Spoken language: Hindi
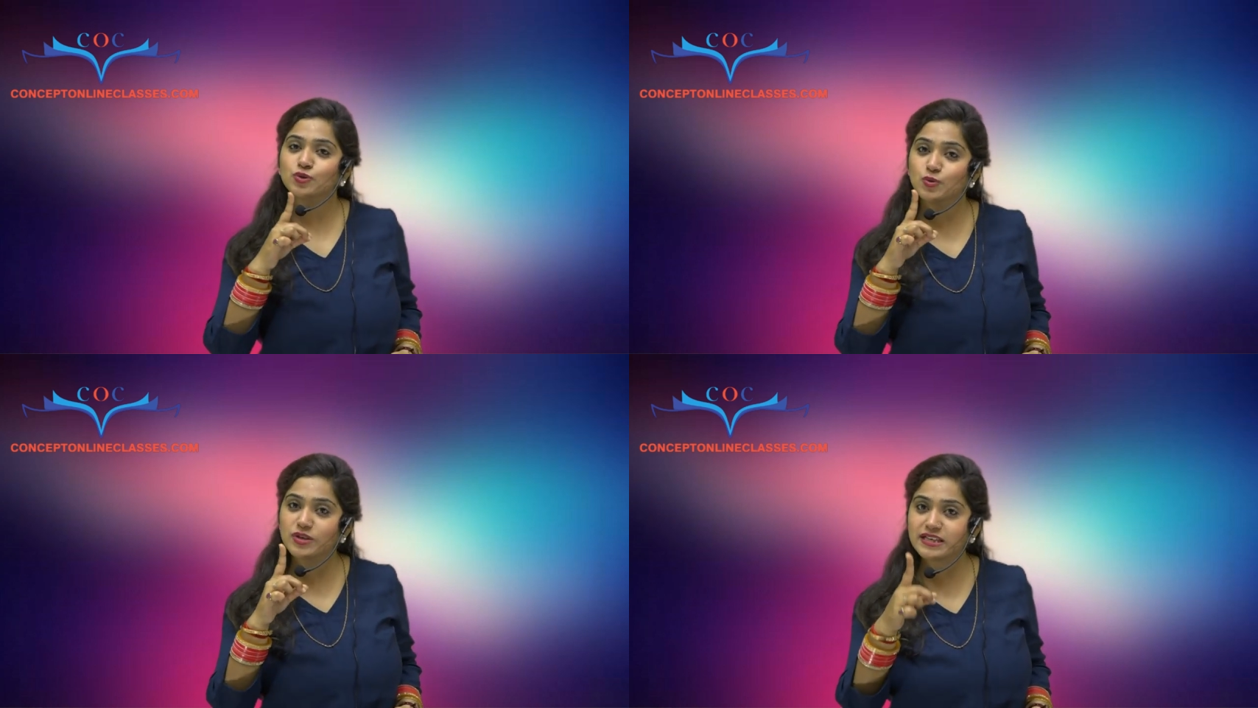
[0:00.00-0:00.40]

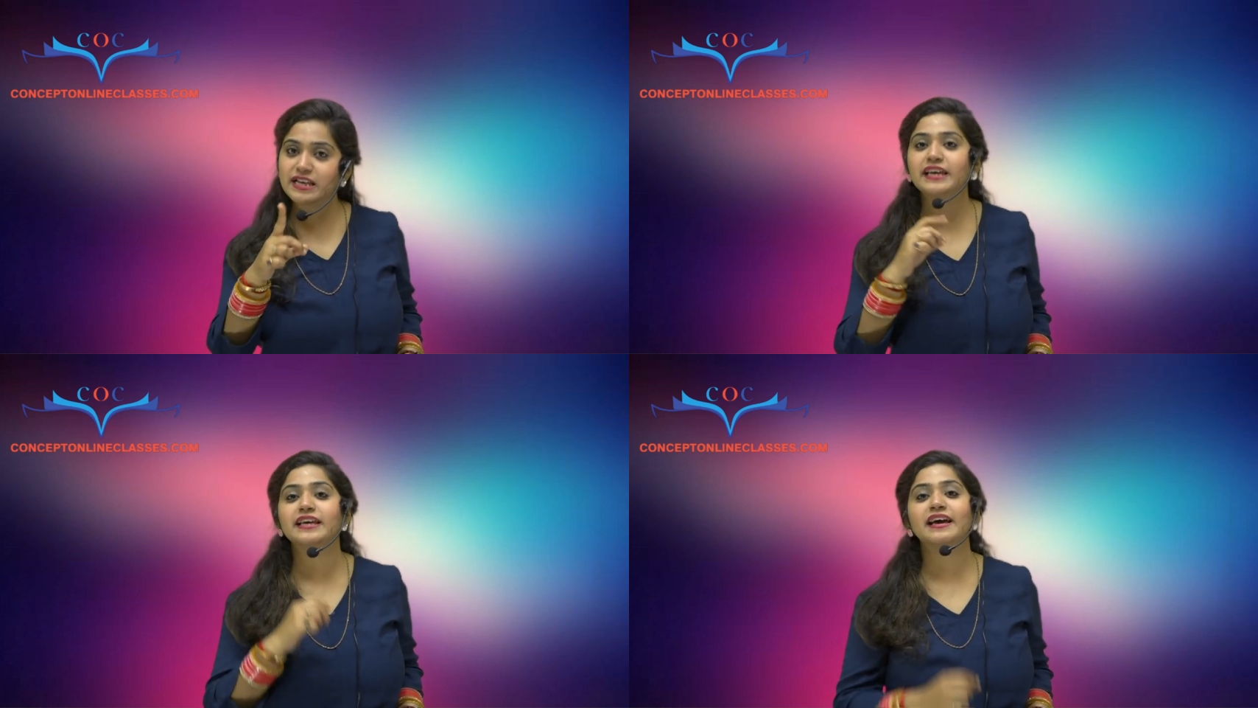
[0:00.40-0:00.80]
क्योंकि
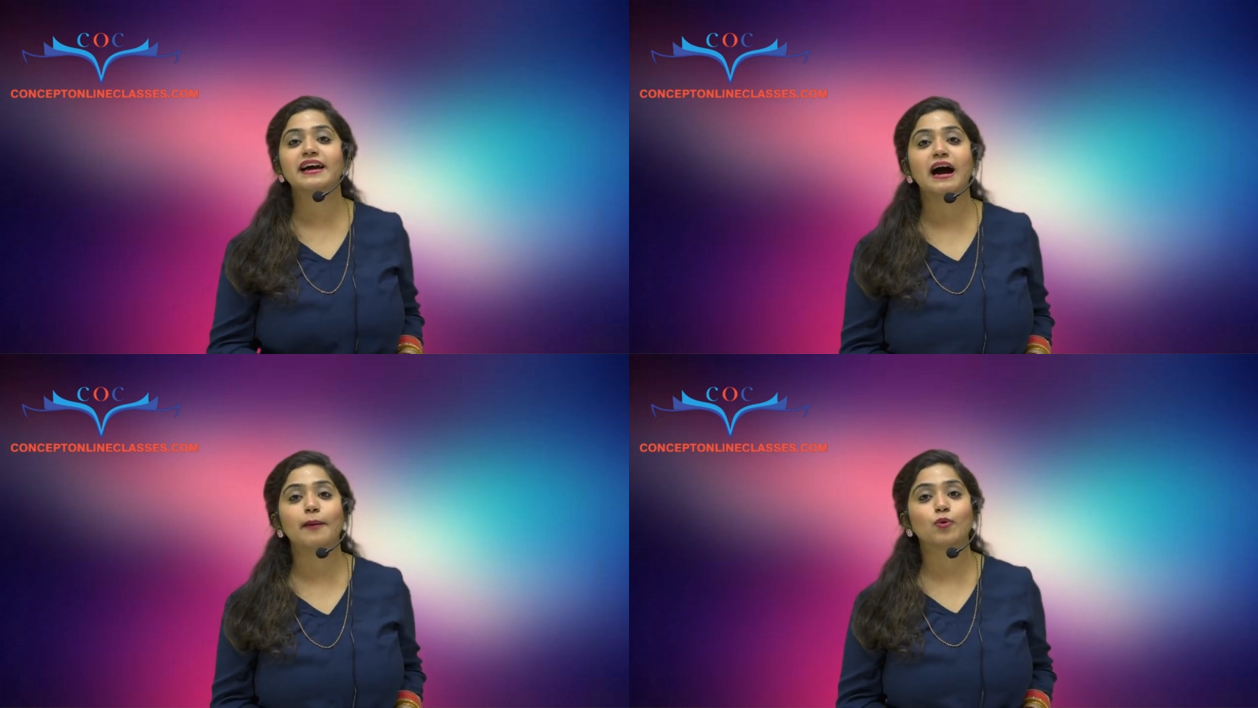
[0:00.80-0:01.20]
यही
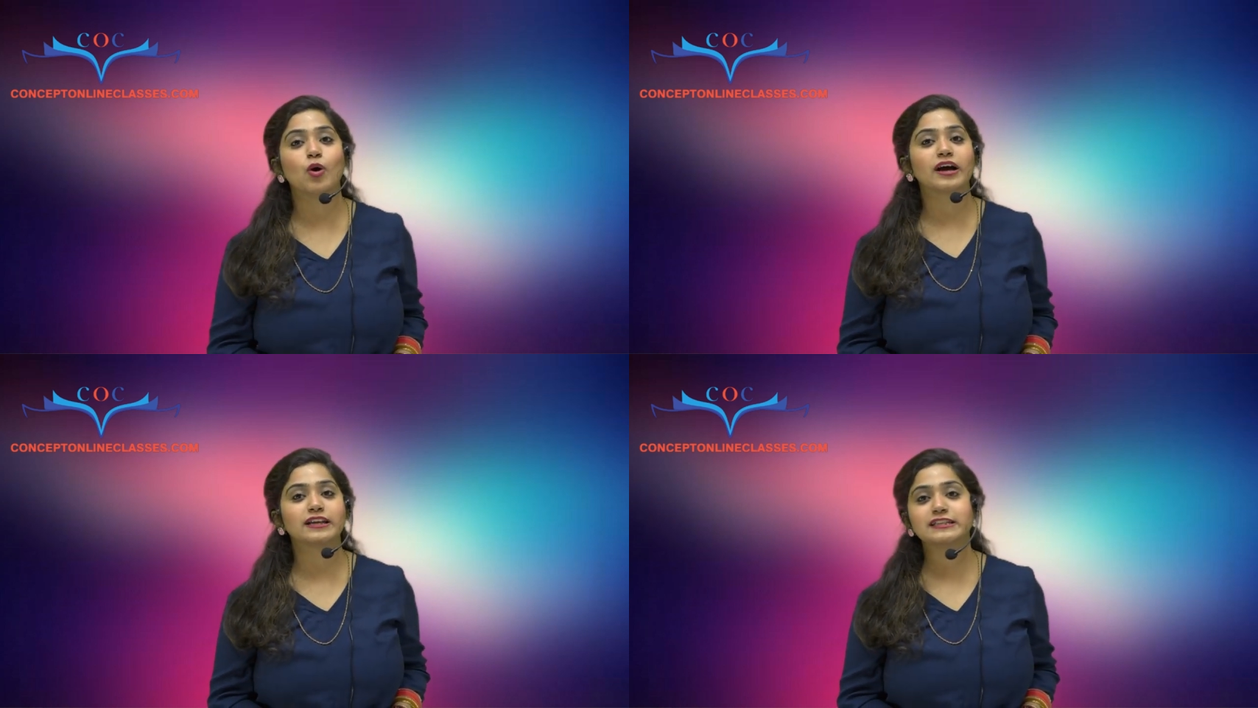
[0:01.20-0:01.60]
है आपको
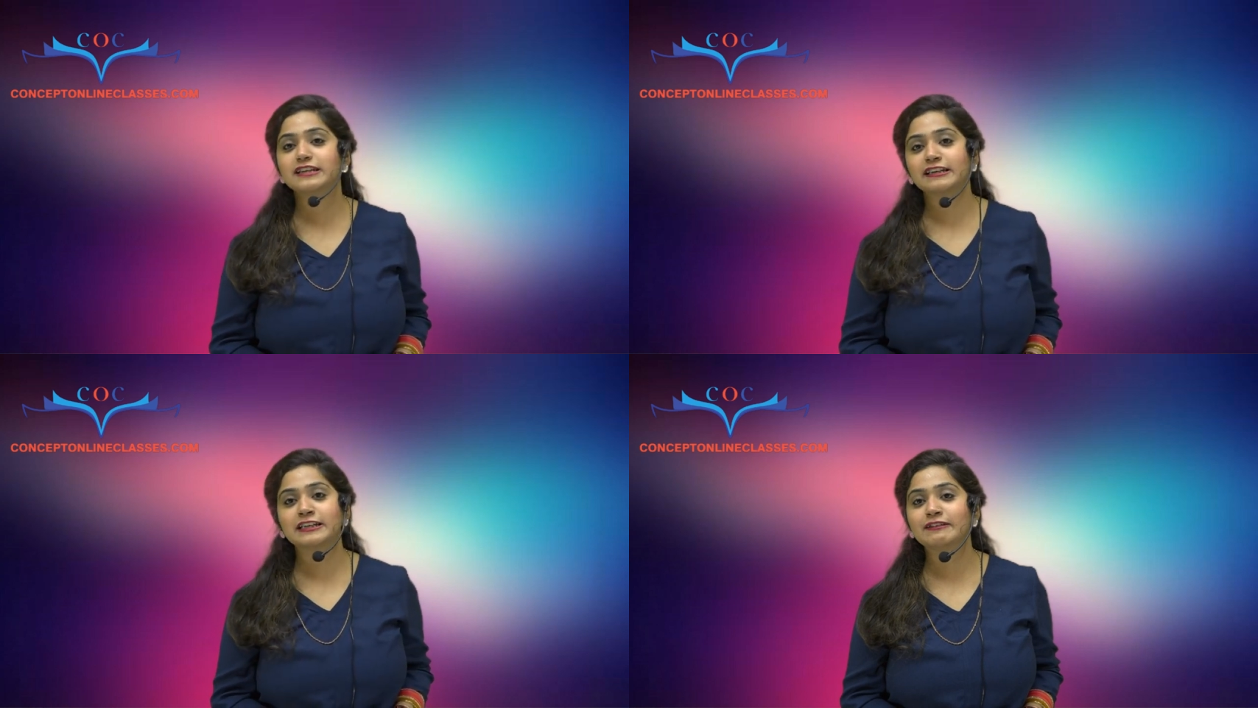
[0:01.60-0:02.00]
आगे ले
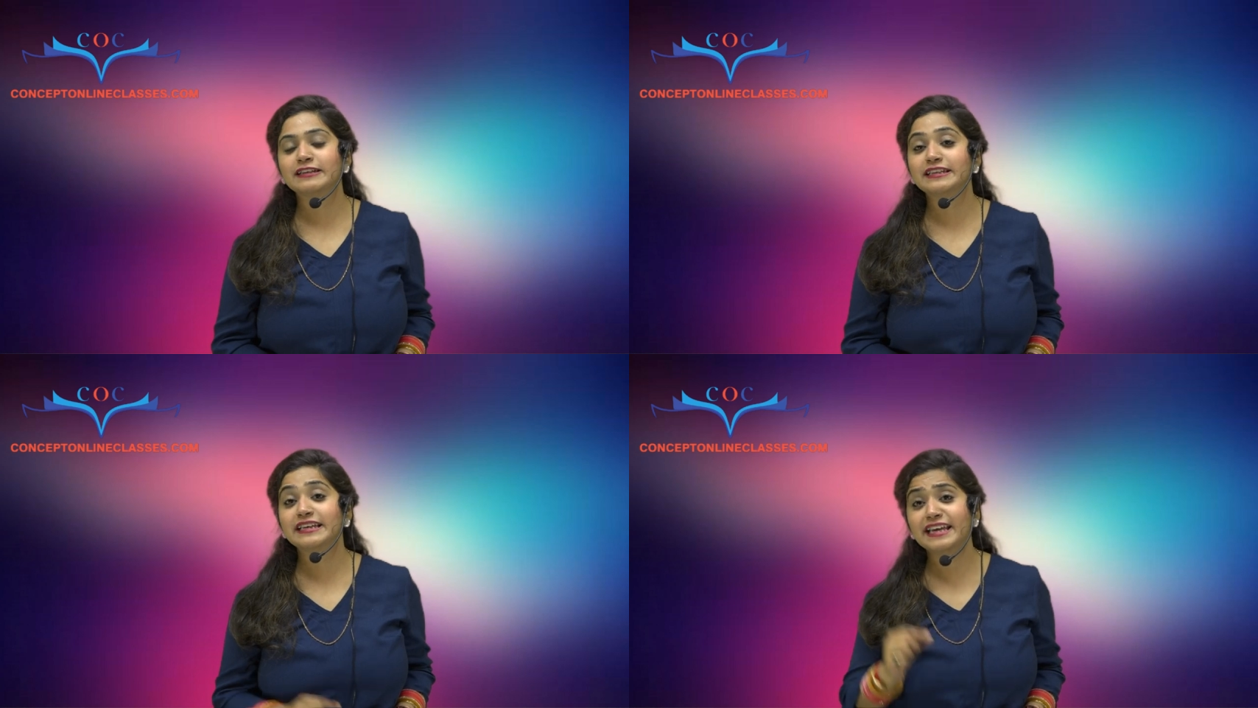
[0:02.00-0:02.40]
जाने वाली